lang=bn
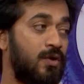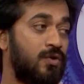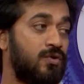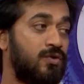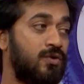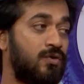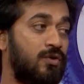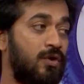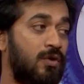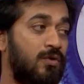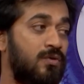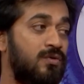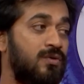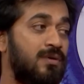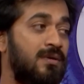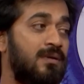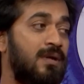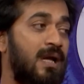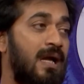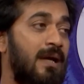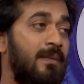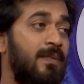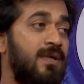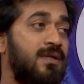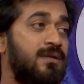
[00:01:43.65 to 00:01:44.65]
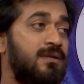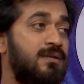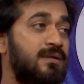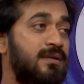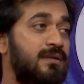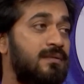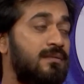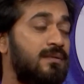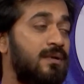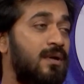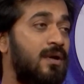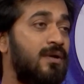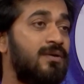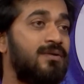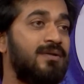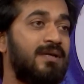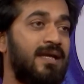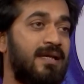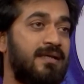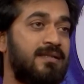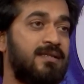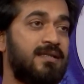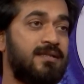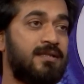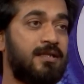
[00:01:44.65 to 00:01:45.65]
সো তখন আমার হয়তো
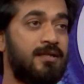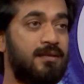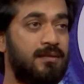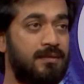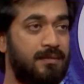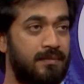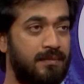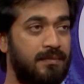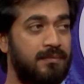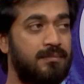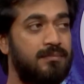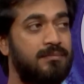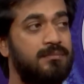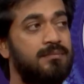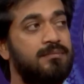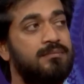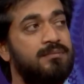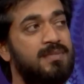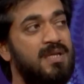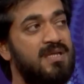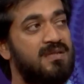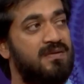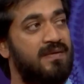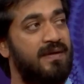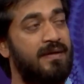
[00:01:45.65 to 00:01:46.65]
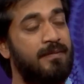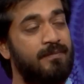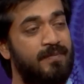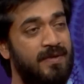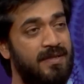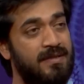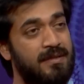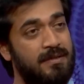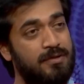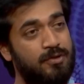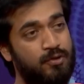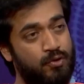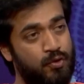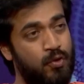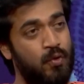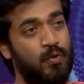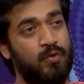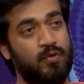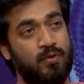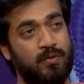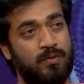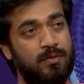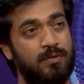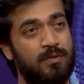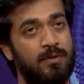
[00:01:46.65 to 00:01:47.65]
ক্যারেক্টারটা স্ক্রিন প্রেজেন্স
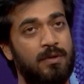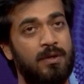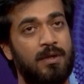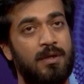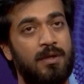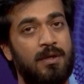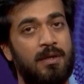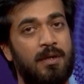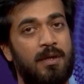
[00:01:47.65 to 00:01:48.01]
ছোট হ্যাঁ।